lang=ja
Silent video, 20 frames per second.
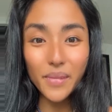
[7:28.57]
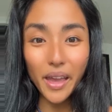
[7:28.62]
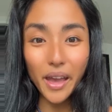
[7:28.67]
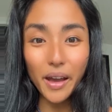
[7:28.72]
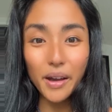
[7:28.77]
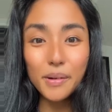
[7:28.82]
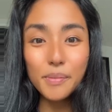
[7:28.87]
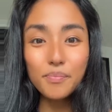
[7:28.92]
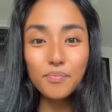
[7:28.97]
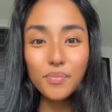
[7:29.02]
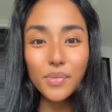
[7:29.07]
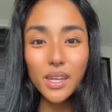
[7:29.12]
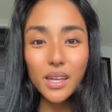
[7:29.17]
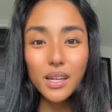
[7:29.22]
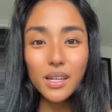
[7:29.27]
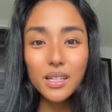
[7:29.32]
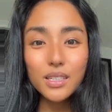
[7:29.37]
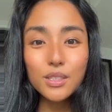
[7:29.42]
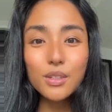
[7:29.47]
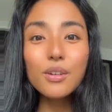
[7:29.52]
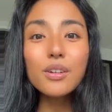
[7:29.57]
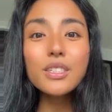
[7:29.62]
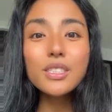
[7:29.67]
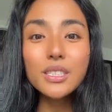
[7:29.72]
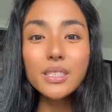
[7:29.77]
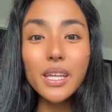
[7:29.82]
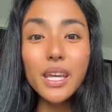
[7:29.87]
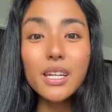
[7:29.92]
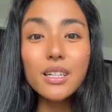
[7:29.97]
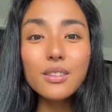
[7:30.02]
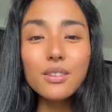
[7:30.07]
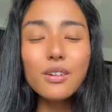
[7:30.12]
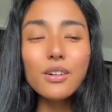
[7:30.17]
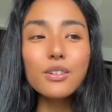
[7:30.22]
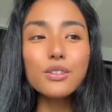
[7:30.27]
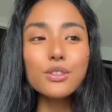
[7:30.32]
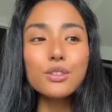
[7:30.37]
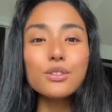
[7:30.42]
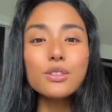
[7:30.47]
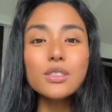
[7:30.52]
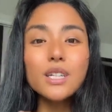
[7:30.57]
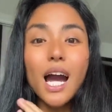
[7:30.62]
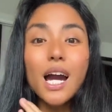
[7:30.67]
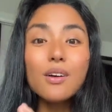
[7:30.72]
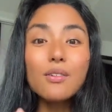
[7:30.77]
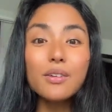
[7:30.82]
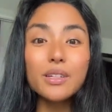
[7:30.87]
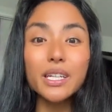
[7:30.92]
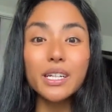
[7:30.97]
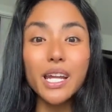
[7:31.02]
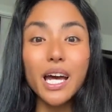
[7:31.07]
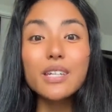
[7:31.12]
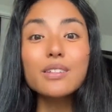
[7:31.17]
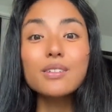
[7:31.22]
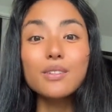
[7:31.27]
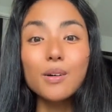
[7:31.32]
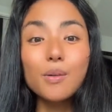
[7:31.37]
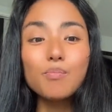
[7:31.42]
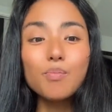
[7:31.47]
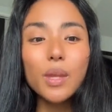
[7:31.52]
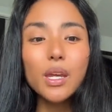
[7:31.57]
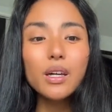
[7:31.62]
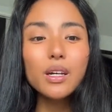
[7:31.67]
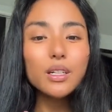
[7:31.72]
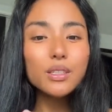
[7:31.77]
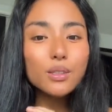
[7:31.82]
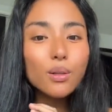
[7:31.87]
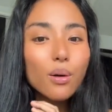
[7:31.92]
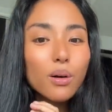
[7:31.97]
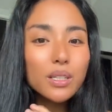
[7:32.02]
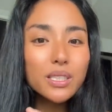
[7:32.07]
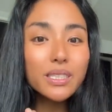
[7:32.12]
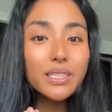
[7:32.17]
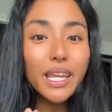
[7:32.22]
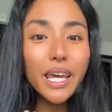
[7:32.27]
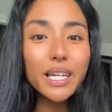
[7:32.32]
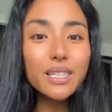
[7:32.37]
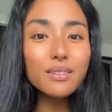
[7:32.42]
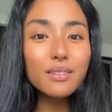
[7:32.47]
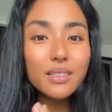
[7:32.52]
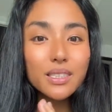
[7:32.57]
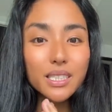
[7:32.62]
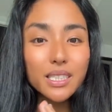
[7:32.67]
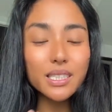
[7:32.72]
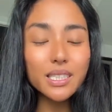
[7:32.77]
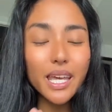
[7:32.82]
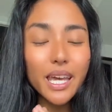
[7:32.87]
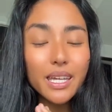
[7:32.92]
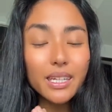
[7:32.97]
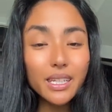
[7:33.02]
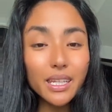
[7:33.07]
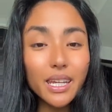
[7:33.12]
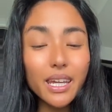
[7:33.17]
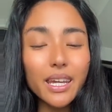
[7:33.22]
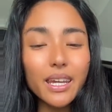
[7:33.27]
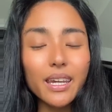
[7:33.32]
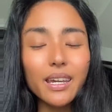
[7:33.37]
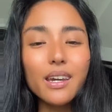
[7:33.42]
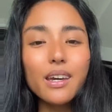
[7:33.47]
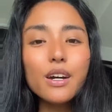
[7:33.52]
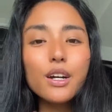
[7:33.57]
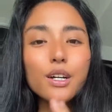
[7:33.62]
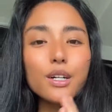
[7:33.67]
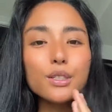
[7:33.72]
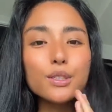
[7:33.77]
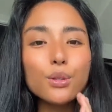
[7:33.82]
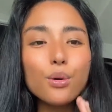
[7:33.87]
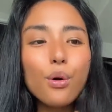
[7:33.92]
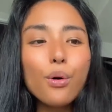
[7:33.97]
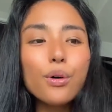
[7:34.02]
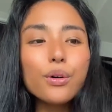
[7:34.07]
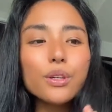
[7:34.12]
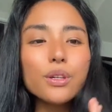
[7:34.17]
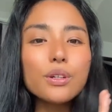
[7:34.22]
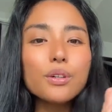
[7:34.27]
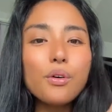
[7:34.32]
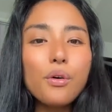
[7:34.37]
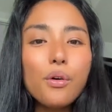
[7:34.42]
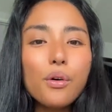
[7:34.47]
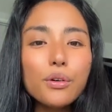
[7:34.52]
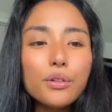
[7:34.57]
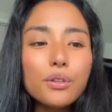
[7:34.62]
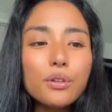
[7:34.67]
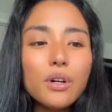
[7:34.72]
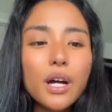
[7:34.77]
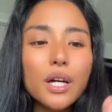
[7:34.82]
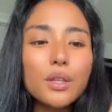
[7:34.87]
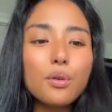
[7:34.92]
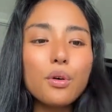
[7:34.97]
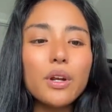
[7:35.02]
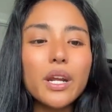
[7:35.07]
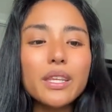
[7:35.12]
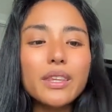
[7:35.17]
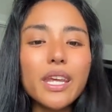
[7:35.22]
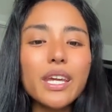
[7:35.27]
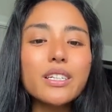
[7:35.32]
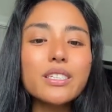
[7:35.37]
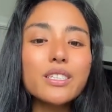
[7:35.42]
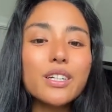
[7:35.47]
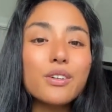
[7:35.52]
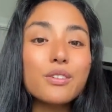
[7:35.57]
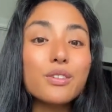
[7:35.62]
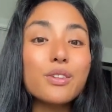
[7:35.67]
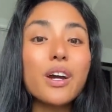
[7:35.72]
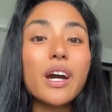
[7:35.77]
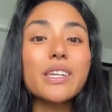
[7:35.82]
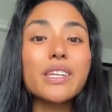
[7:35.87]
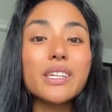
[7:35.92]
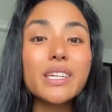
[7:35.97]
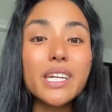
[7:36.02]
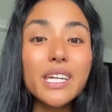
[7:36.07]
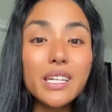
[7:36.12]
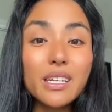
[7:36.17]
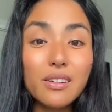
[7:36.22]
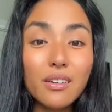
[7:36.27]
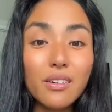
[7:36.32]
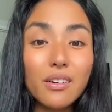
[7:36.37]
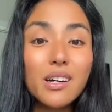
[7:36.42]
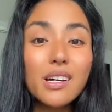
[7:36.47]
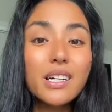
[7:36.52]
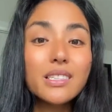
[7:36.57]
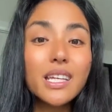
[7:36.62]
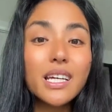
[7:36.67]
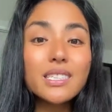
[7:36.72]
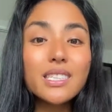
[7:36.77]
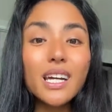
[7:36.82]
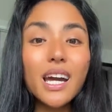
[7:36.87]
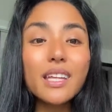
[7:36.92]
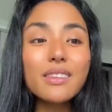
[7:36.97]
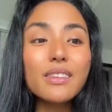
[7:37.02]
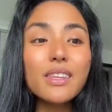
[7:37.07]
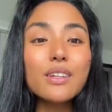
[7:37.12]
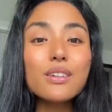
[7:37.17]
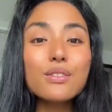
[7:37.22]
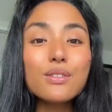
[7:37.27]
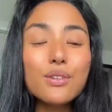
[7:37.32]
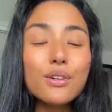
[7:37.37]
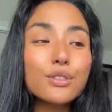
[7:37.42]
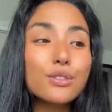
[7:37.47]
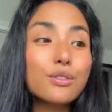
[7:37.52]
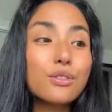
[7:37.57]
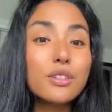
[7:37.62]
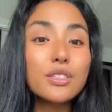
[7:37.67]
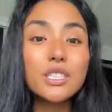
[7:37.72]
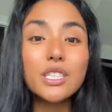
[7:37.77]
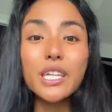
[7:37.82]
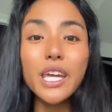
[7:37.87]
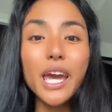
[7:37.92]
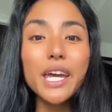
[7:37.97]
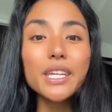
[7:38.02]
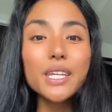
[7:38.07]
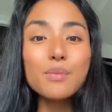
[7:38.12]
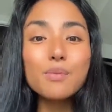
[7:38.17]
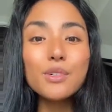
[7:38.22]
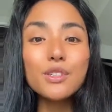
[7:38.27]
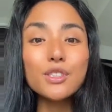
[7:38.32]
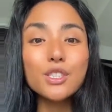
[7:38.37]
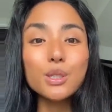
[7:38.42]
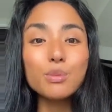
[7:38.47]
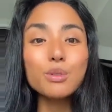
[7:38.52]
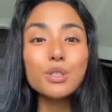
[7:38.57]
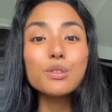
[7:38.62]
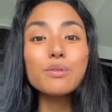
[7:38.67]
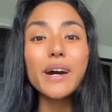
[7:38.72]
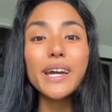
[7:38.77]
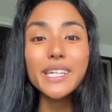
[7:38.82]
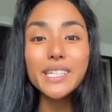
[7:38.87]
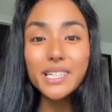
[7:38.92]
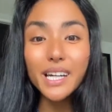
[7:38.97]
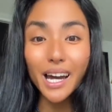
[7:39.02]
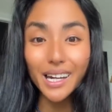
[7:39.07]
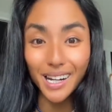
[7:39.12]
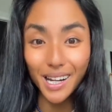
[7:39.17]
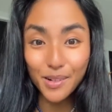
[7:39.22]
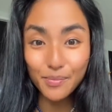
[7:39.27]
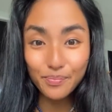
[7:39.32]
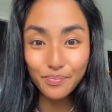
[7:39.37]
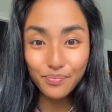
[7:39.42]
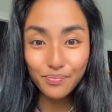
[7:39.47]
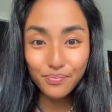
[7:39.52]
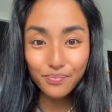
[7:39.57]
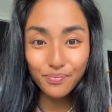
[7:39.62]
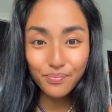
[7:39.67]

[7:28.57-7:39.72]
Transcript: いや、そうしていくとその過去になるの。そうしていくと自然にそういう行動が取れていくことができるの。なぜかっていうと、その次元にもう自分はいるから。